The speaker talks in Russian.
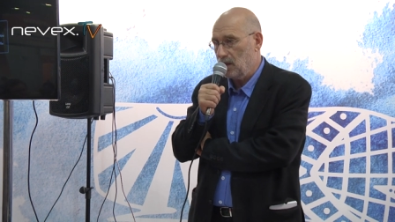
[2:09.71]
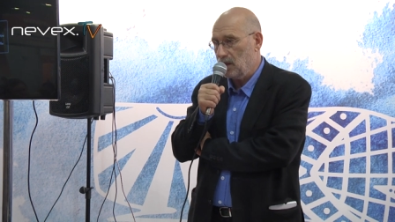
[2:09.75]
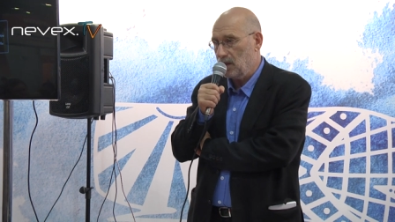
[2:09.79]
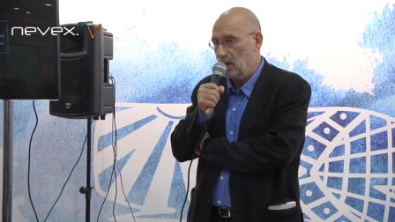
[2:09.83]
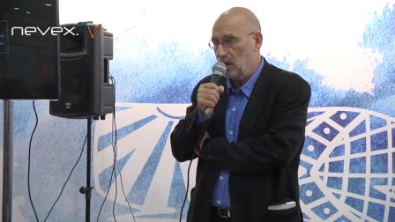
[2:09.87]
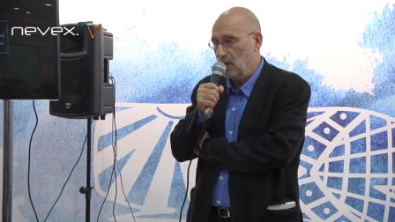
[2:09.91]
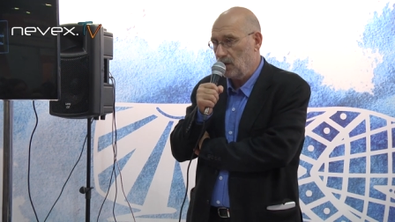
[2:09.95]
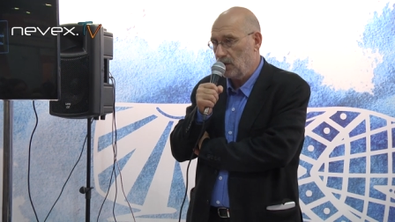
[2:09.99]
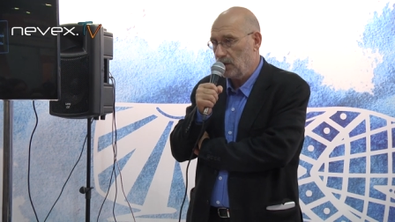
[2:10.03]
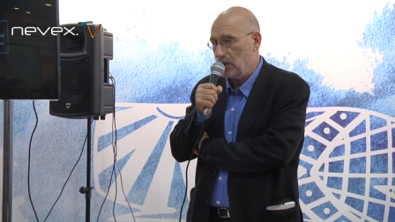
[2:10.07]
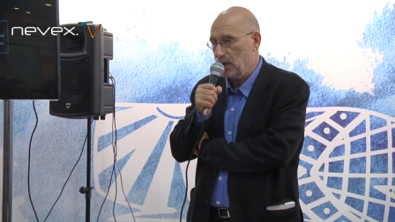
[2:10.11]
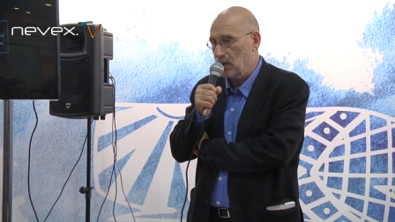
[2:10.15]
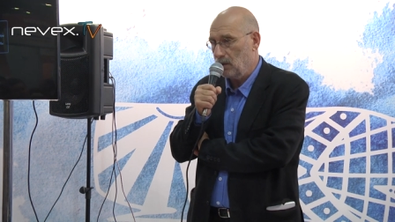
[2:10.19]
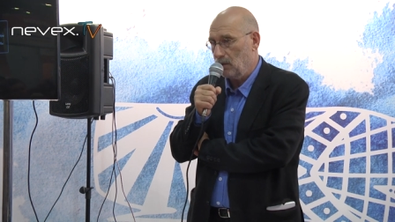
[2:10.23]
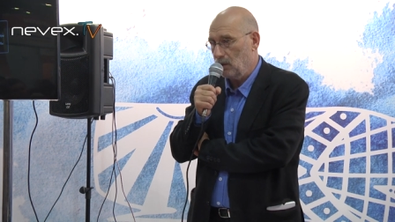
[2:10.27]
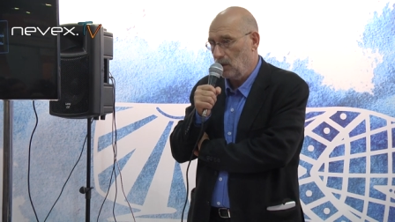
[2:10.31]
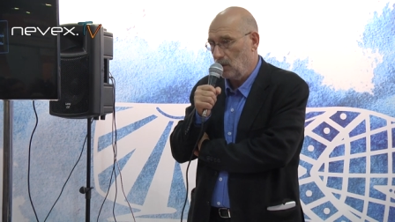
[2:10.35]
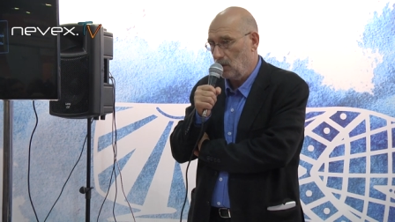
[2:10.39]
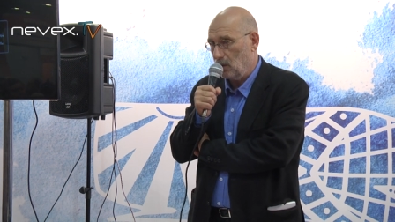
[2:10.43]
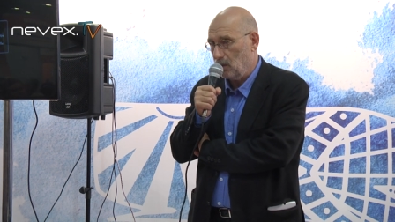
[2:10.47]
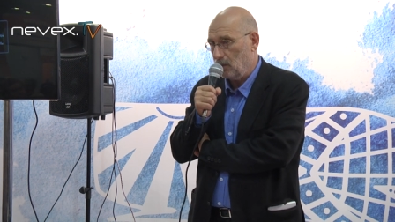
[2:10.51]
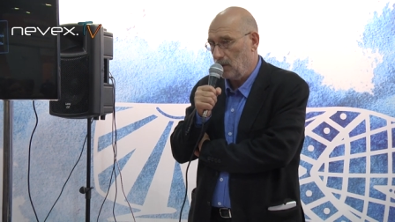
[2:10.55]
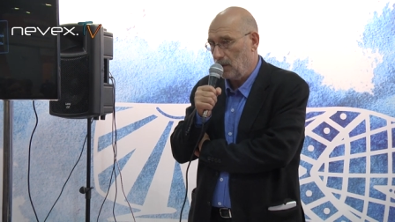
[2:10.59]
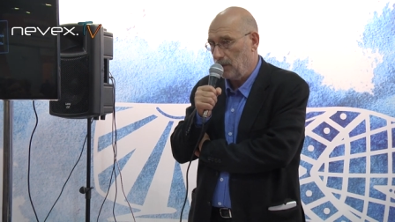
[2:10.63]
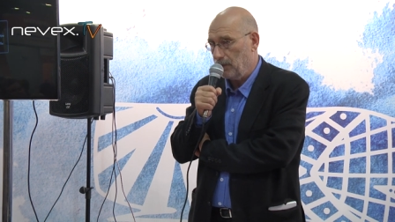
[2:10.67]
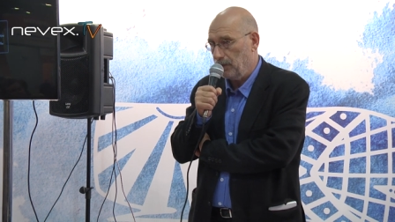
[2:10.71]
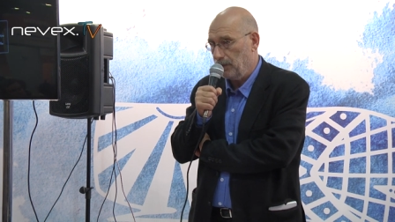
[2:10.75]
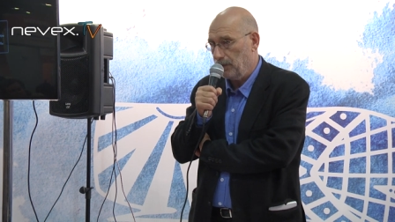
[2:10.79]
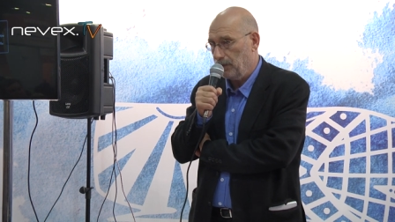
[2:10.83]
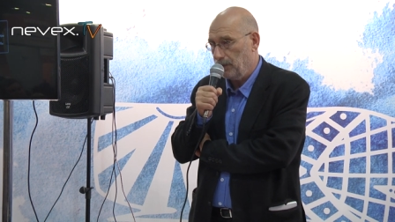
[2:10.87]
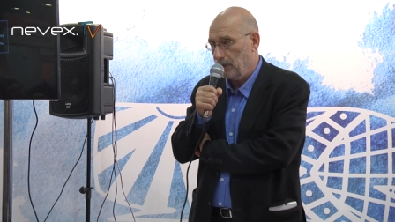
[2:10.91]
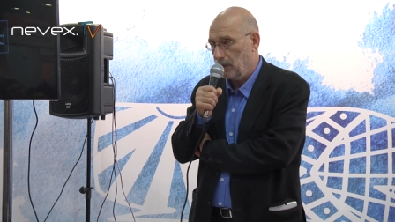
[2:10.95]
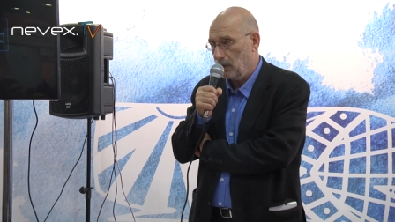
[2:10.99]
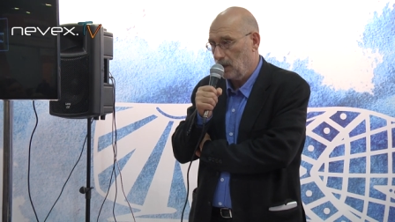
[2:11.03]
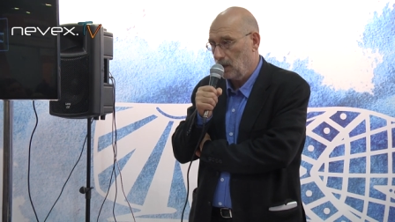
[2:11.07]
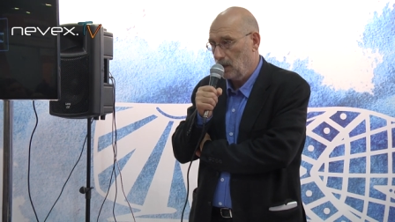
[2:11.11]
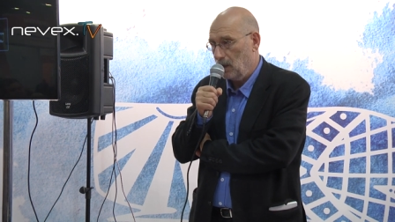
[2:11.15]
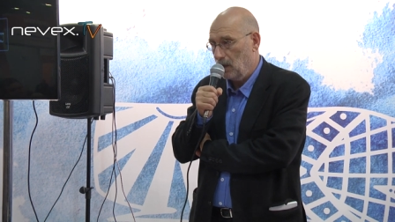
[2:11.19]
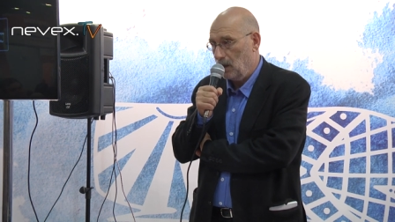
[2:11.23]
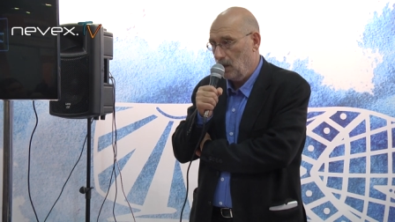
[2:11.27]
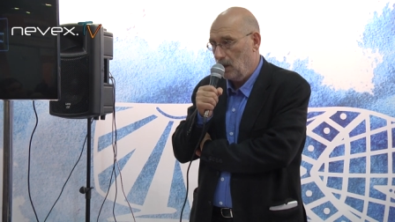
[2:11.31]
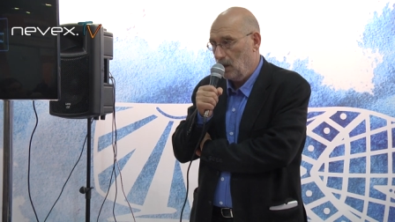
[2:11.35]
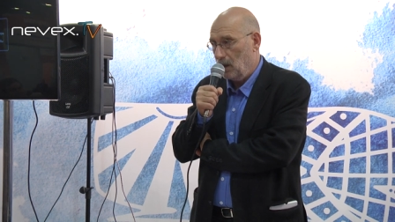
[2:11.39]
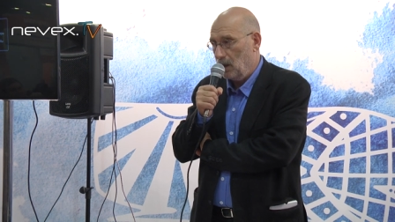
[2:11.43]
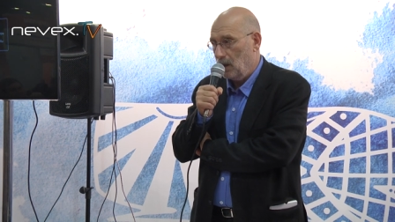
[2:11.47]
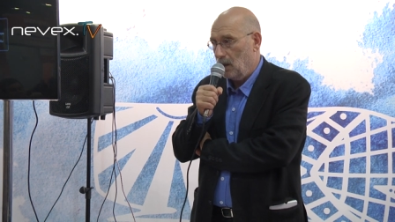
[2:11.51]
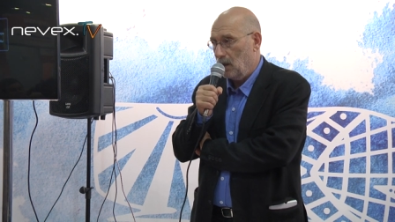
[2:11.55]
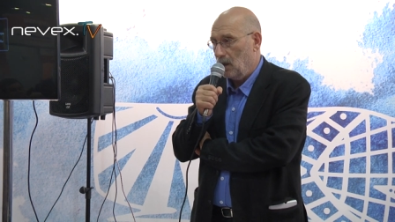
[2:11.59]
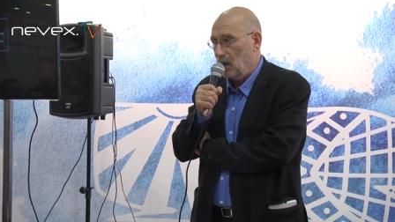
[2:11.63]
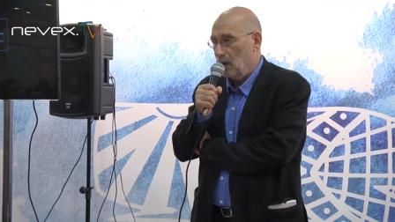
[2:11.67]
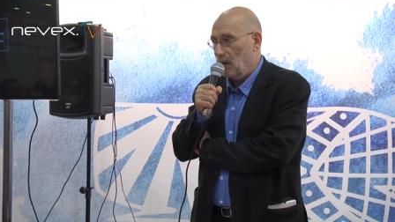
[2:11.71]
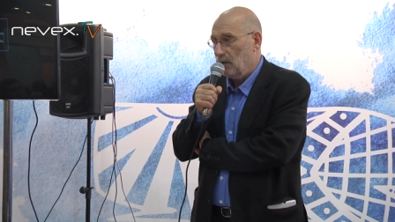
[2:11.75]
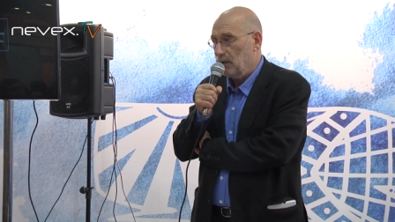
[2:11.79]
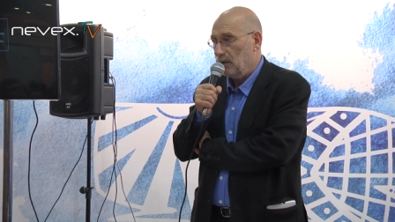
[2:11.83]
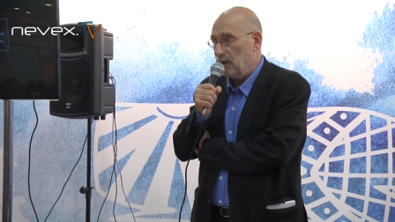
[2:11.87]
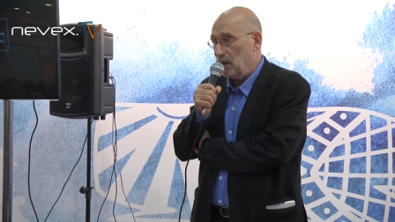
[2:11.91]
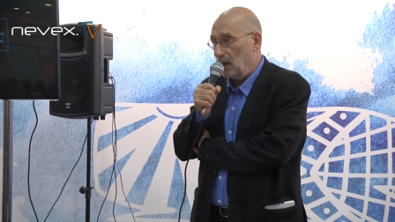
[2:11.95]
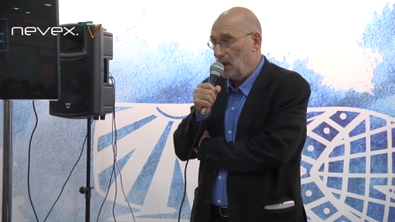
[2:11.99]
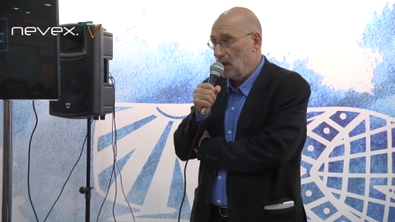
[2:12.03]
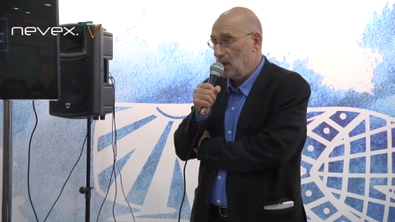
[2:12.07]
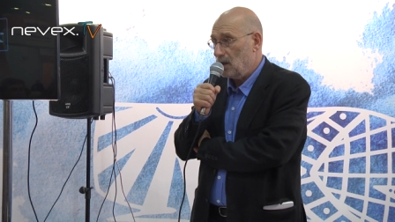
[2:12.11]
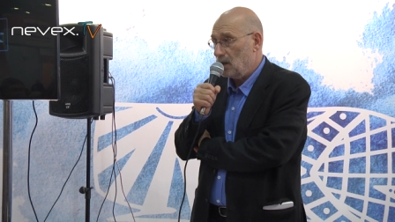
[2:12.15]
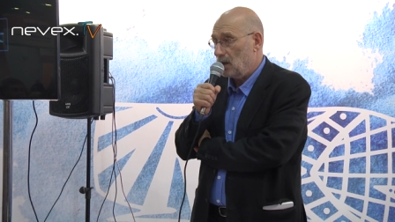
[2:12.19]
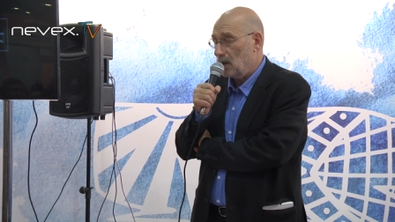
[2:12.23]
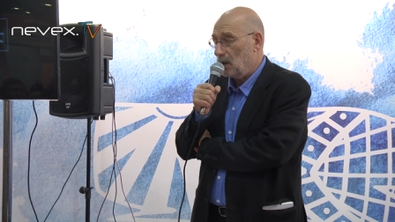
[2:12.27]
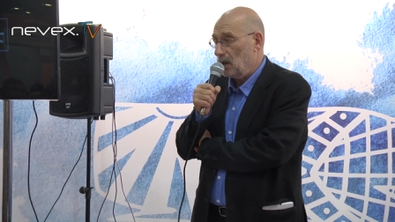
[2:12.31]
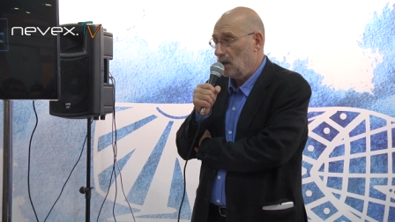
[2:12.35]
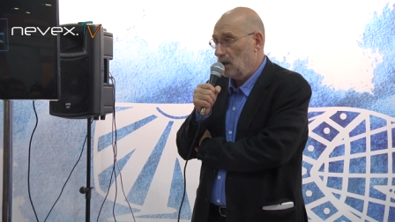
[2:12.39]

исторического тома. В-третьих